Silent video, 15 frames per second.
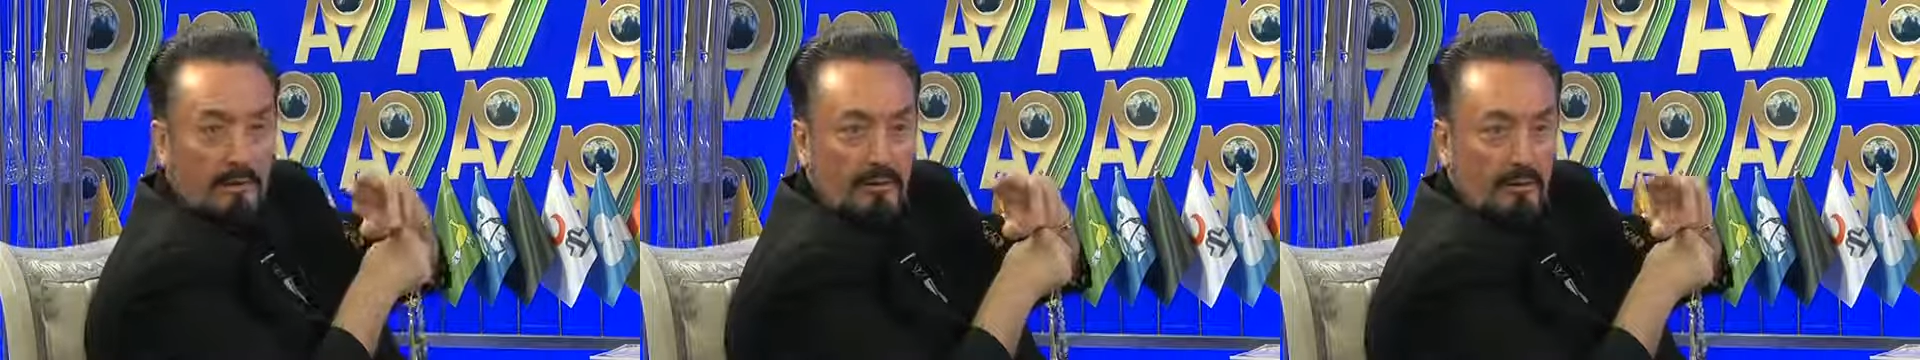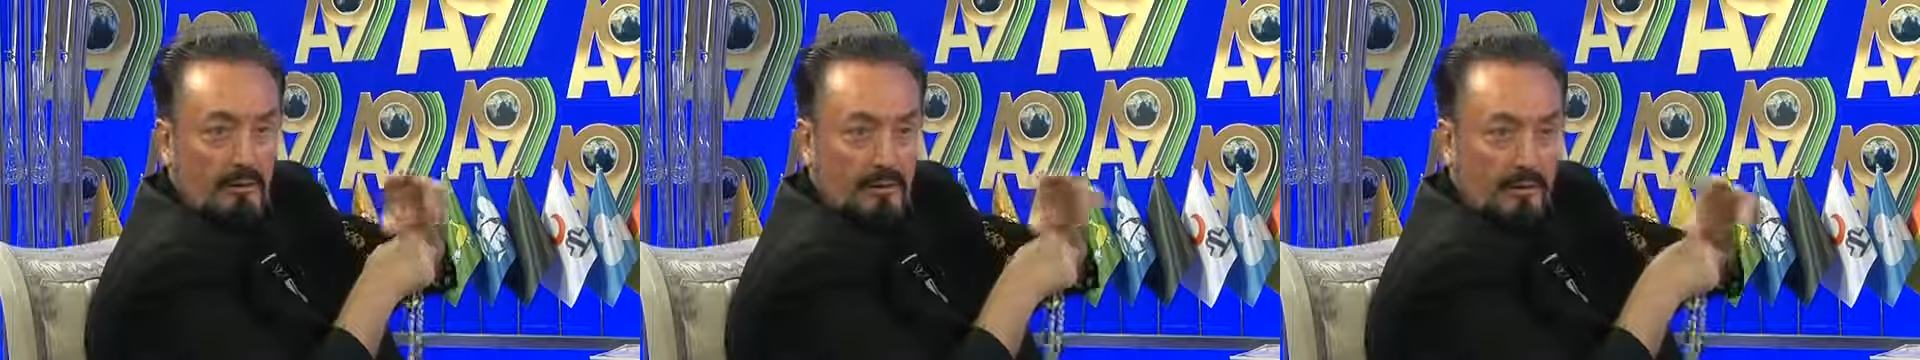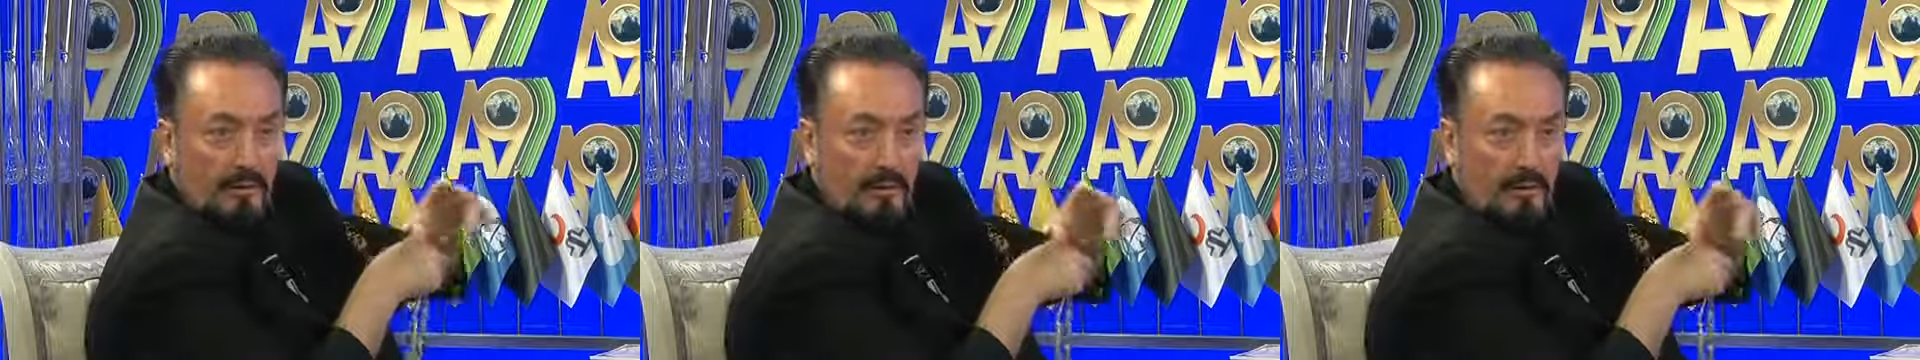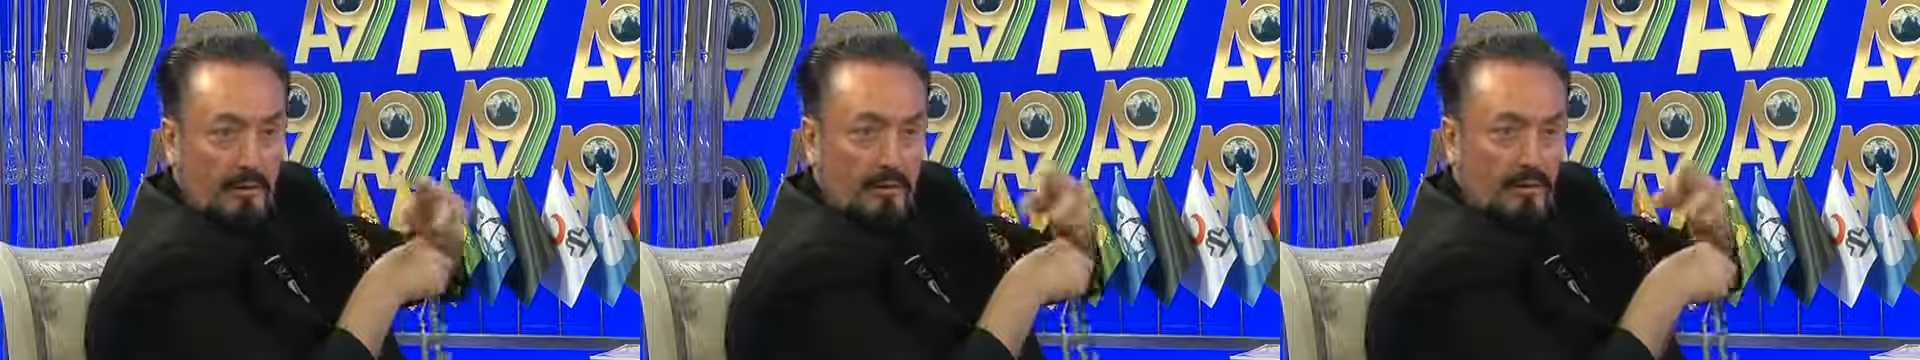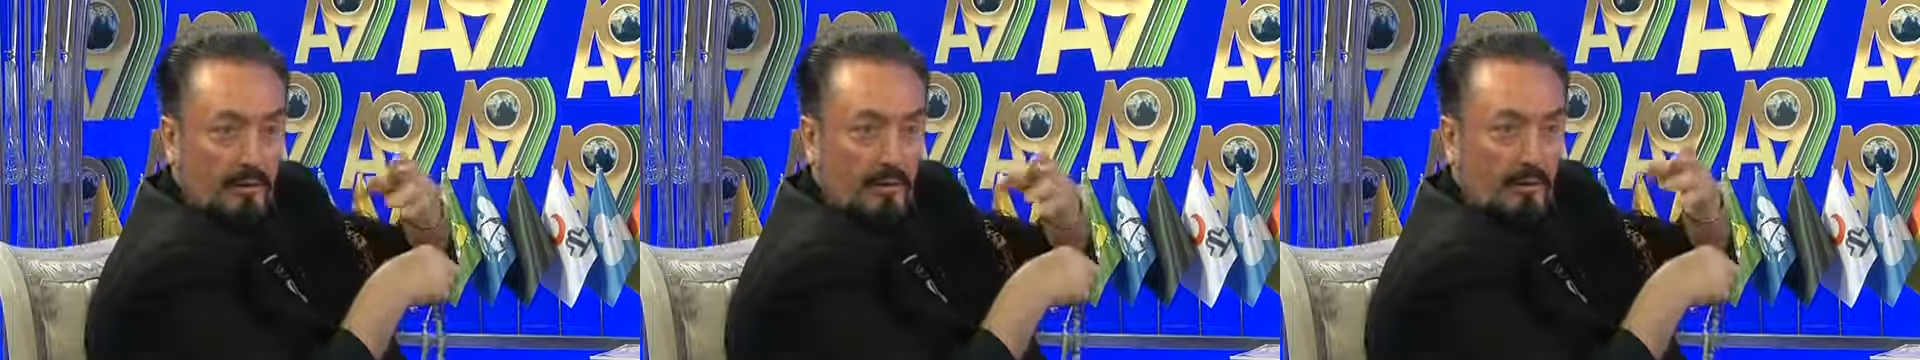Diyecek ki
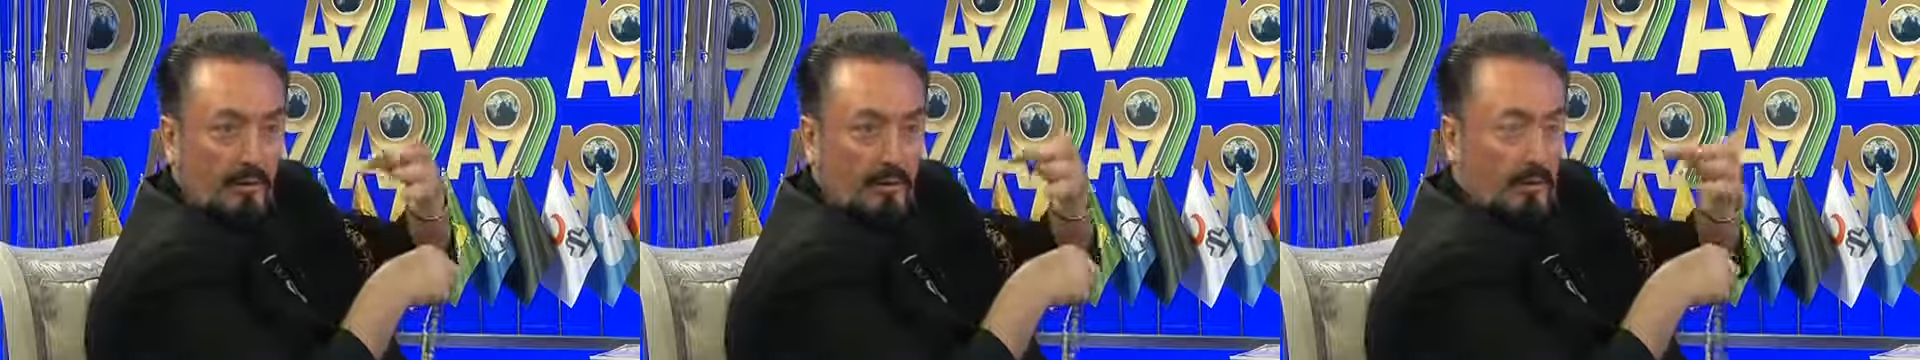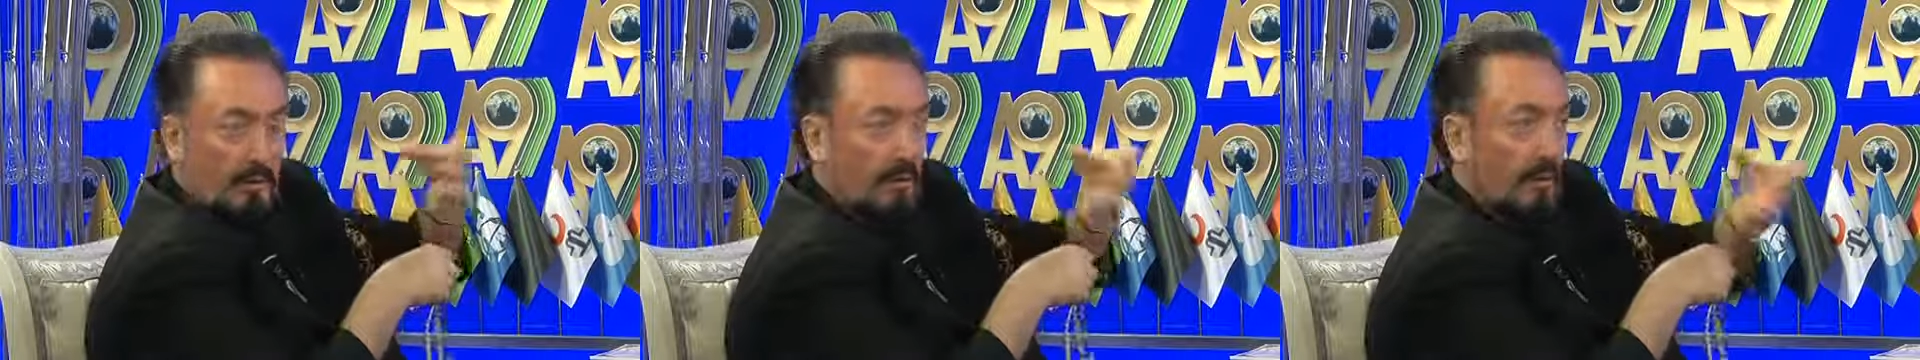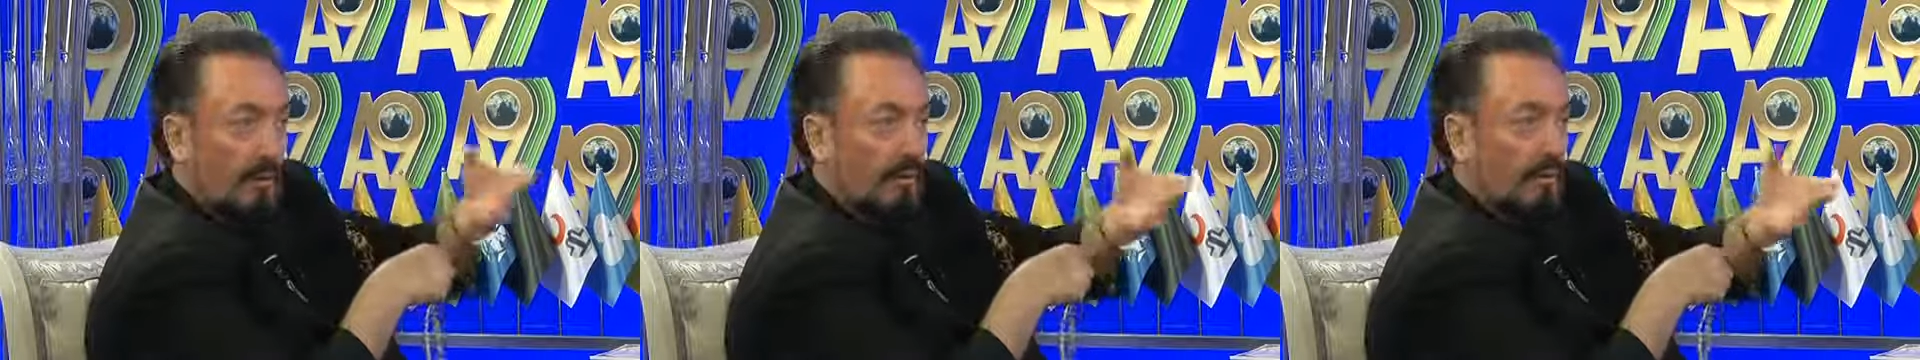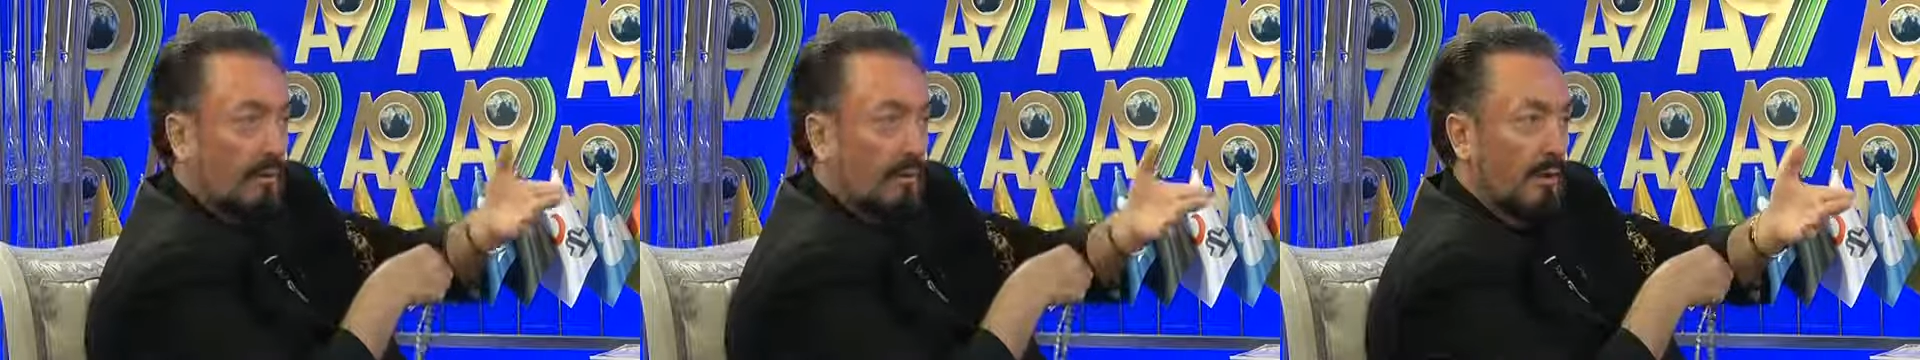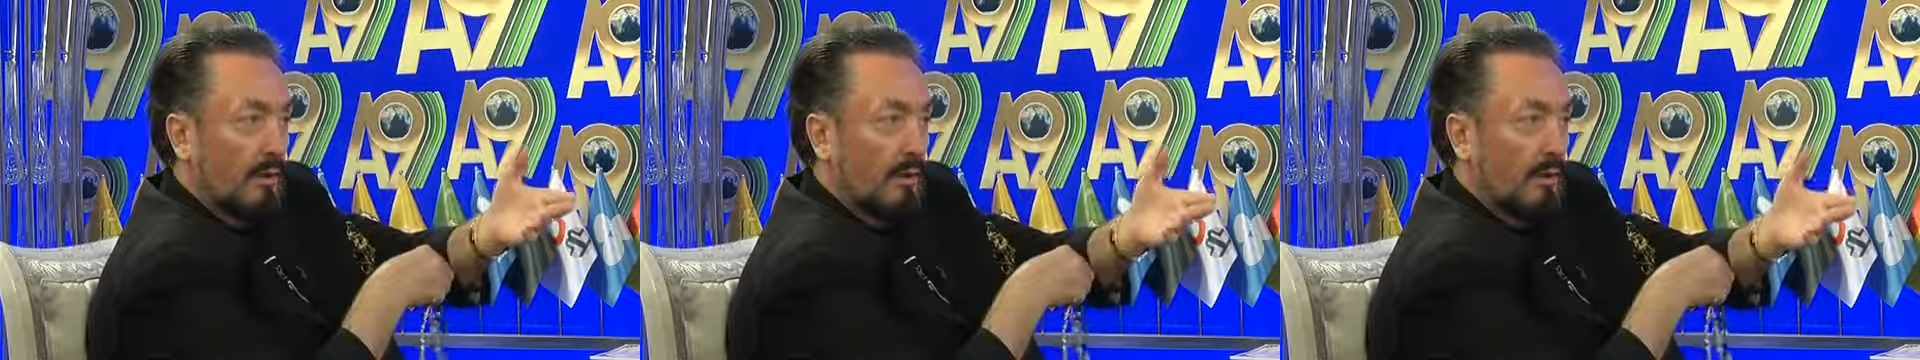işte kadınlara
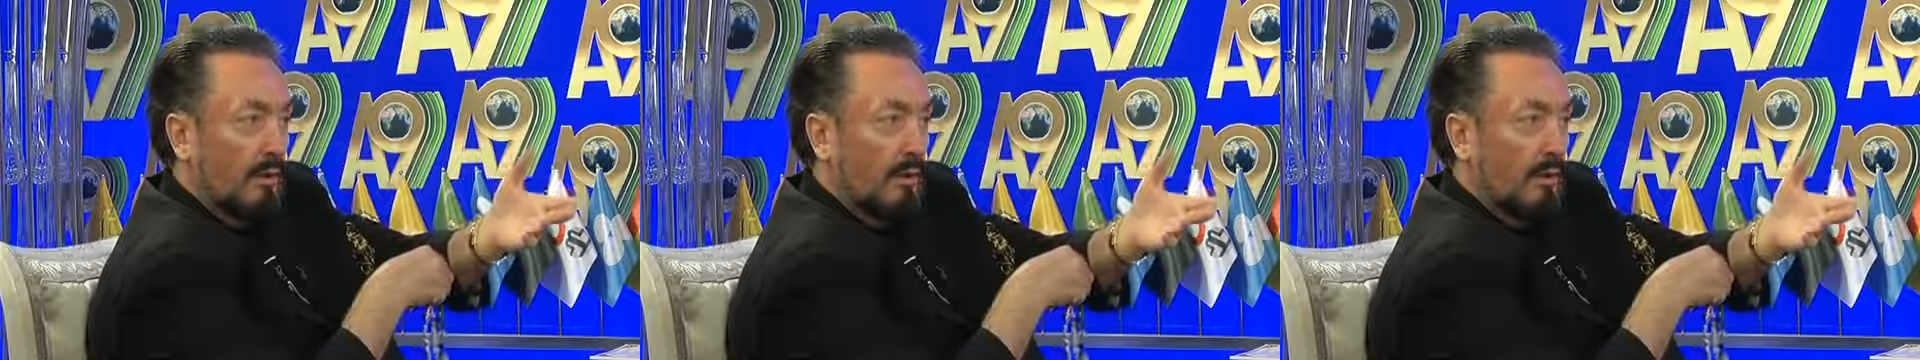bunlar